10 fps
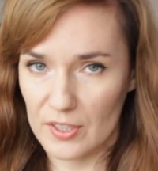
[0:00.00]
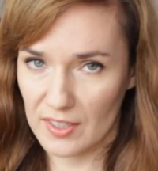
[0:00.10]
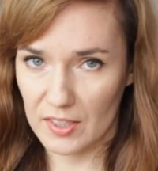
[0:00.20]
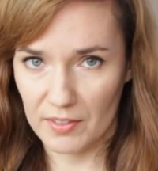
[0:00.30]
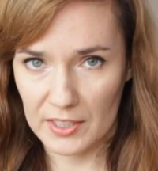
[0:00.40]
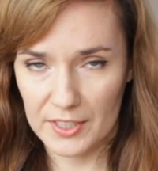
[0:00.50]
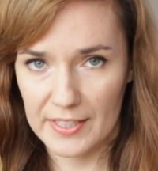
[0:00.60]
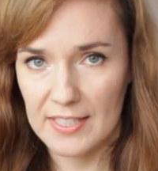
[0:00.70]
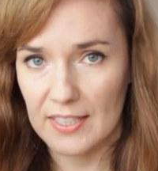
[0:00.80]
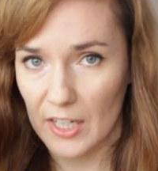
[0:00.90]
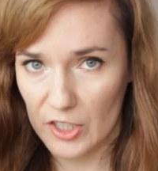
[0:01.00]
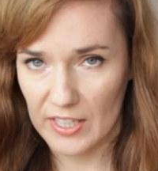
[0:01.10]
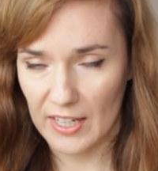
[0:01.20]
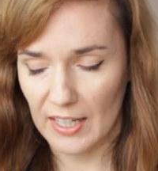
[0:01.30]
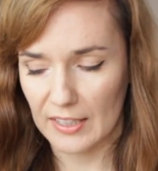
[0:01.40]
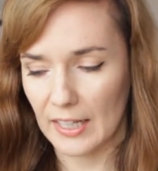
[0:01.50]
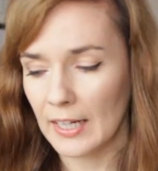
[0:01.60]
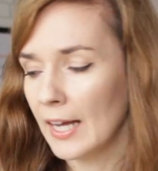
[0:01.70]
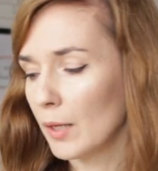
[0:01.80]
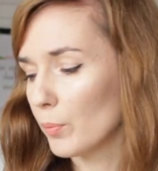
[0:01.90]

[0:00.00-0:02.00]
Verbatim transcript: rozgadywać jest kasza jaglana,